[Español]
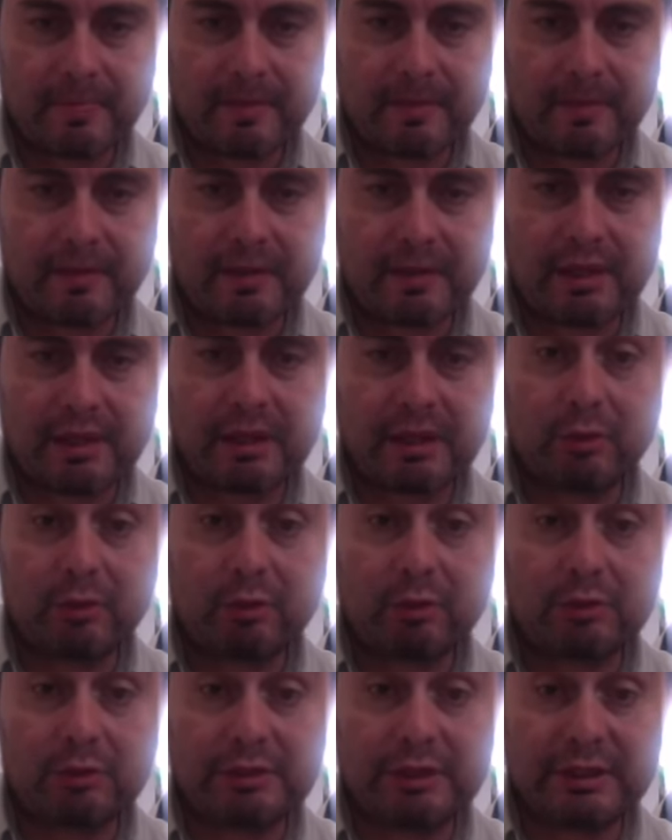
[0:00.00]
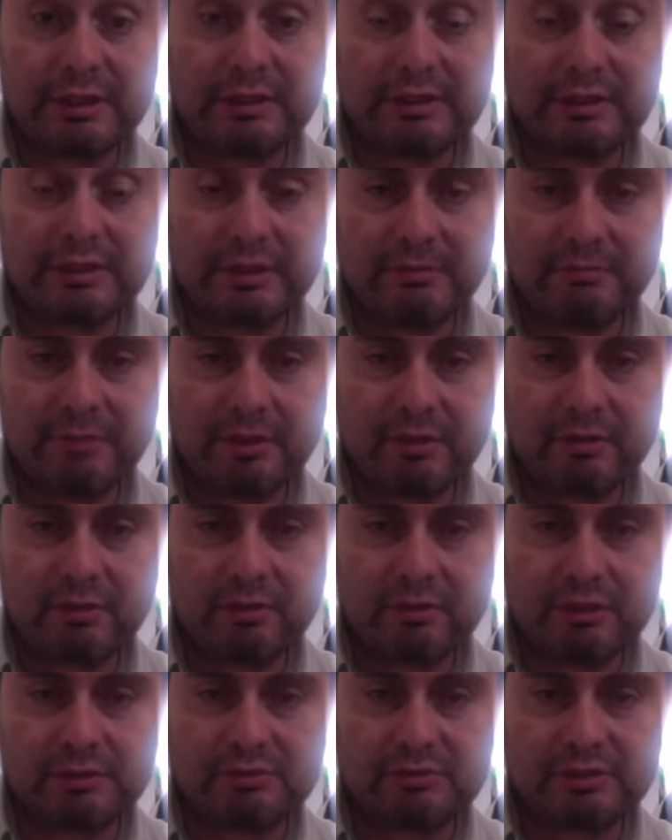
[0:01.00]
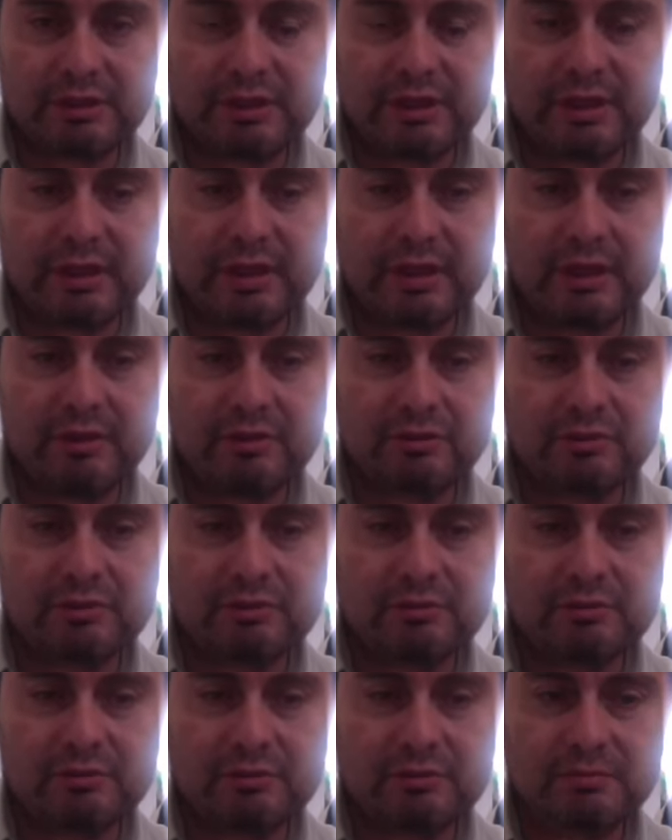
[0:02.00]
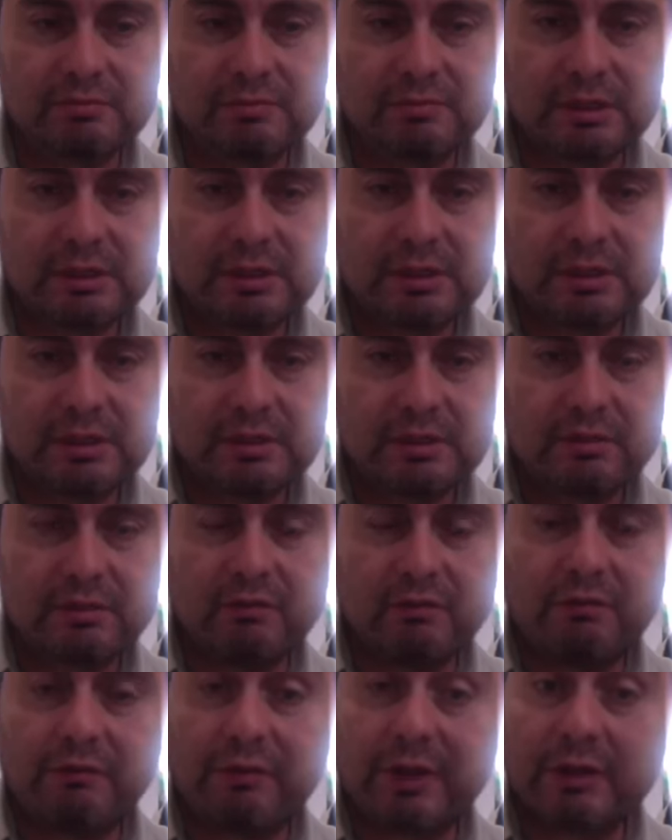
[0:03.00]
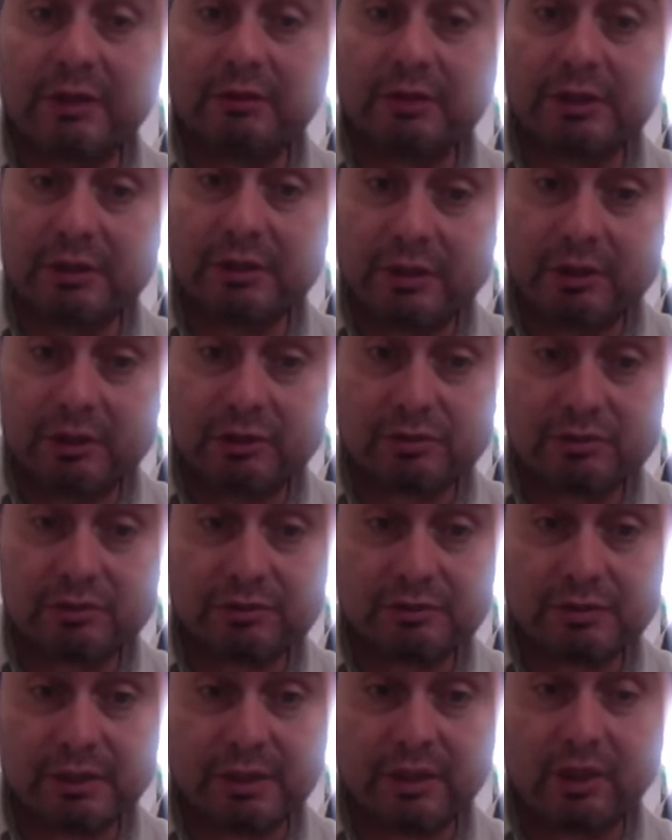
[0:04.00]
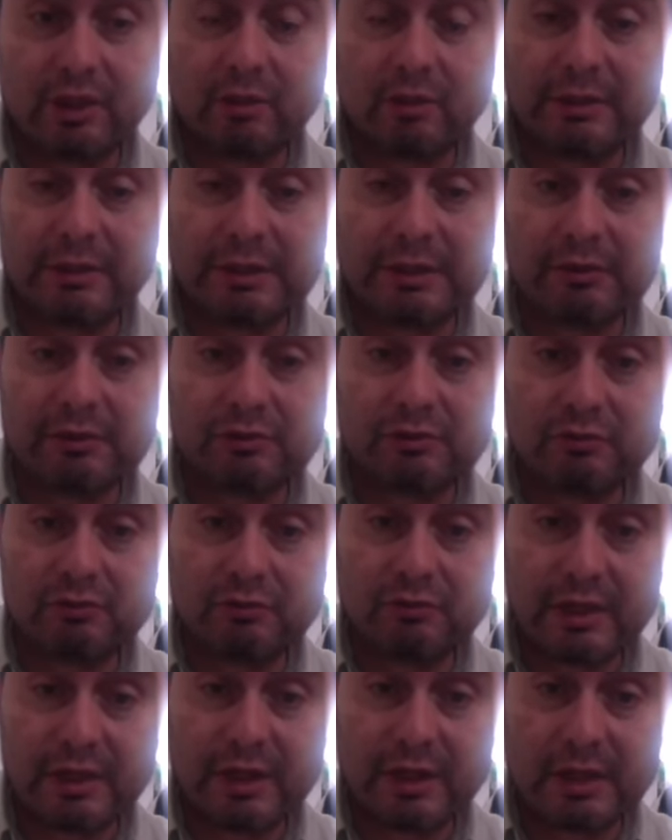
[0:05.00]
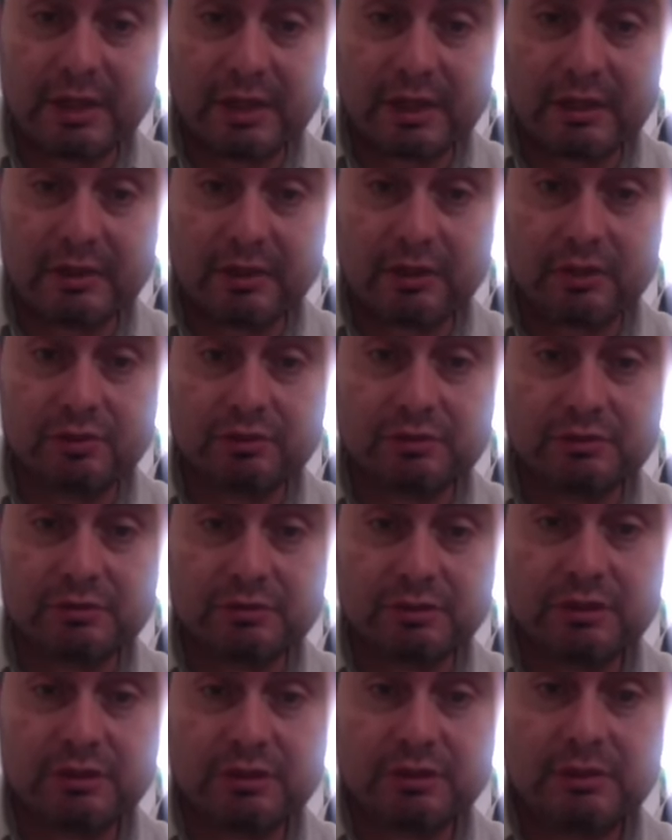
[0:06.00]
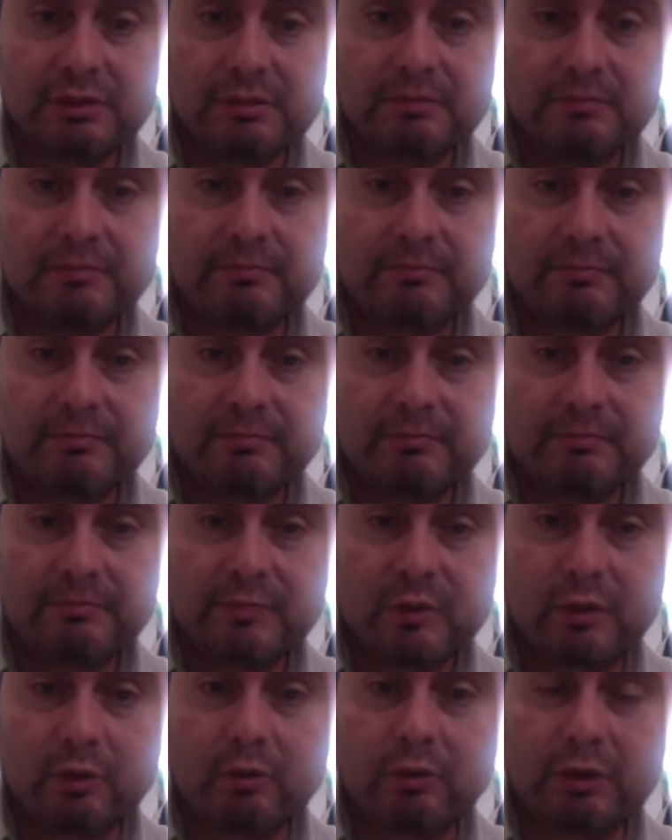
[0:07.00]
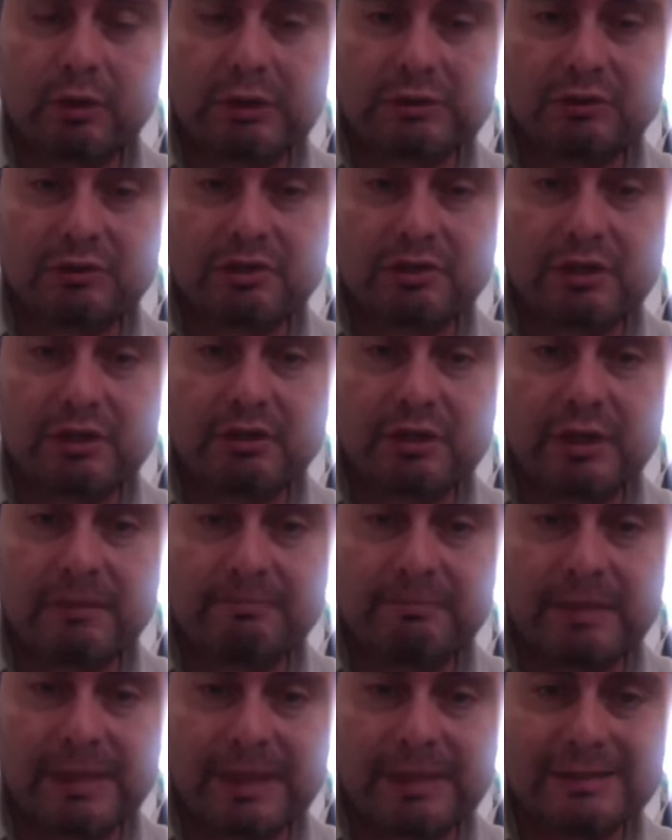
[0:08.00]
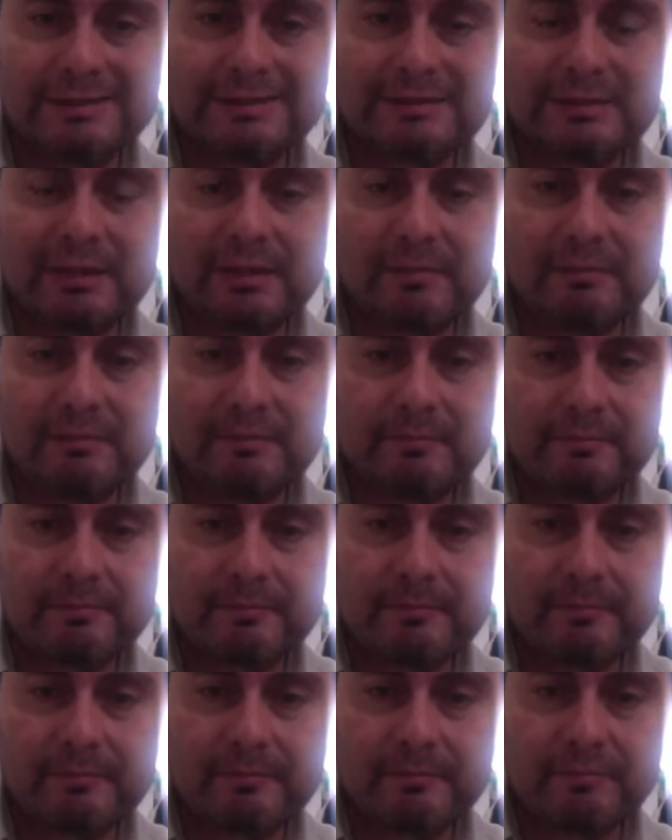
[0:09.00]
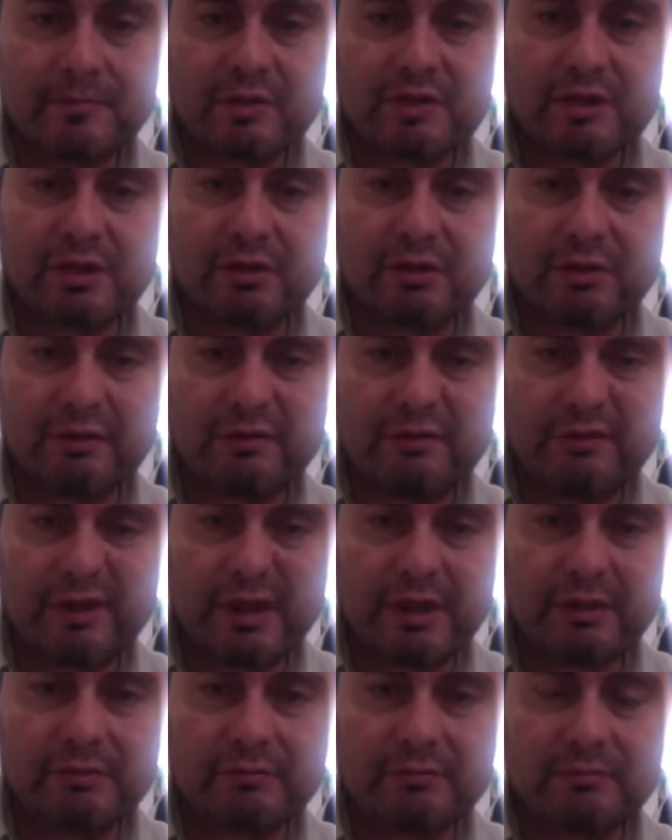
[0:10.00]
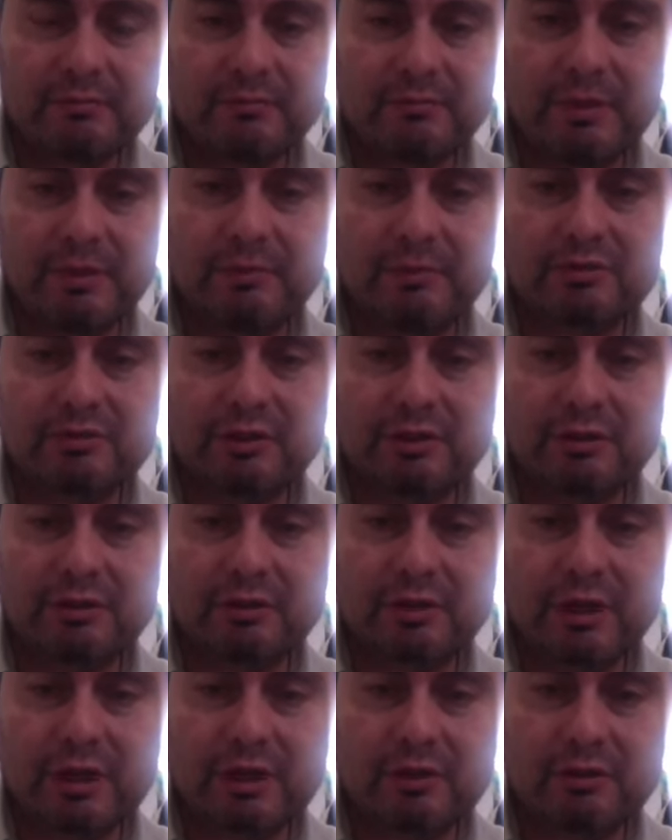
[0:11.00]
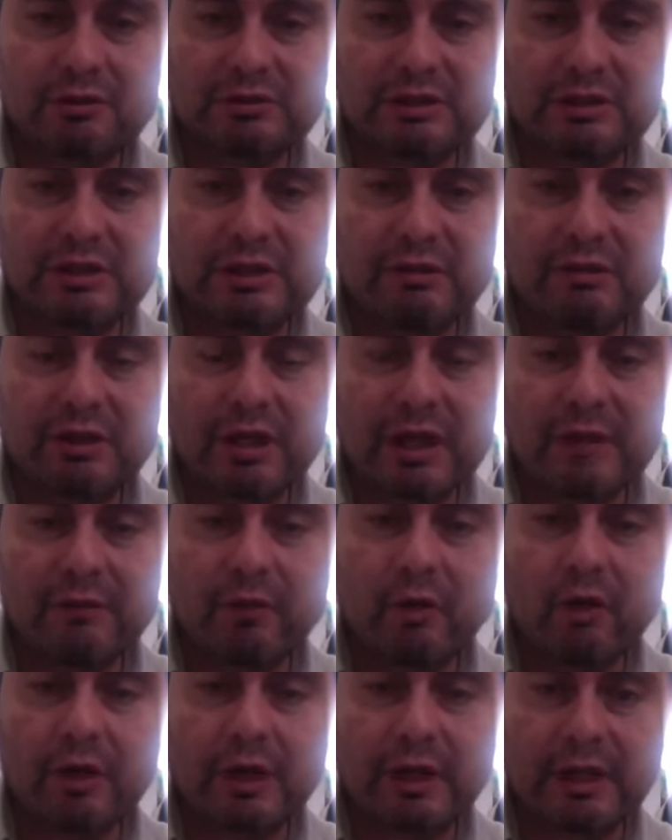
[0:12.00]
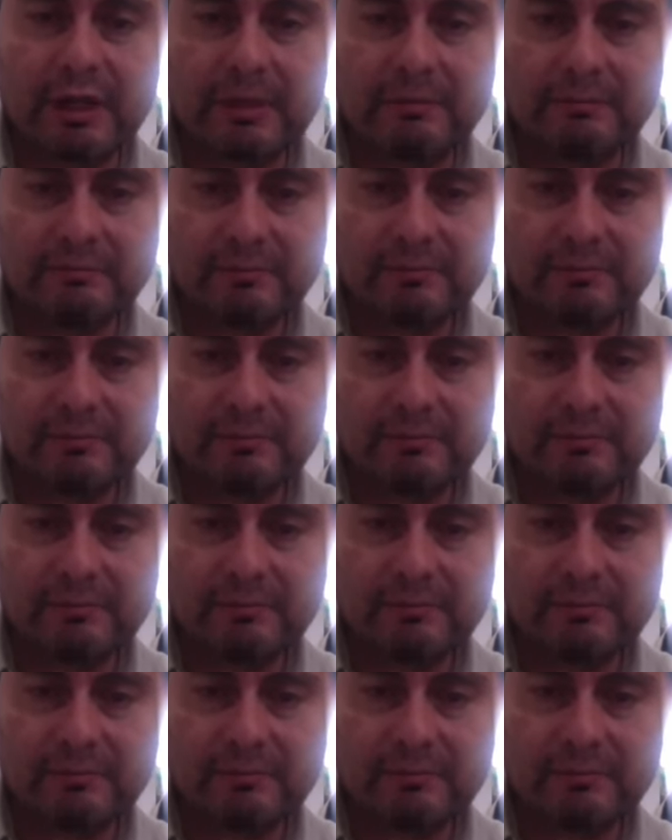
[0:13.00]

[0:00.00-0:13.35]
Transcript: que cada uno de ustedes estén bien junto a sus seres queridos, confiando en Dios, encomendando su vida a Dios, con un corazón lleno de esperanza, lleno de fe, y por sobre todo las cosas llenas de la búsqueda,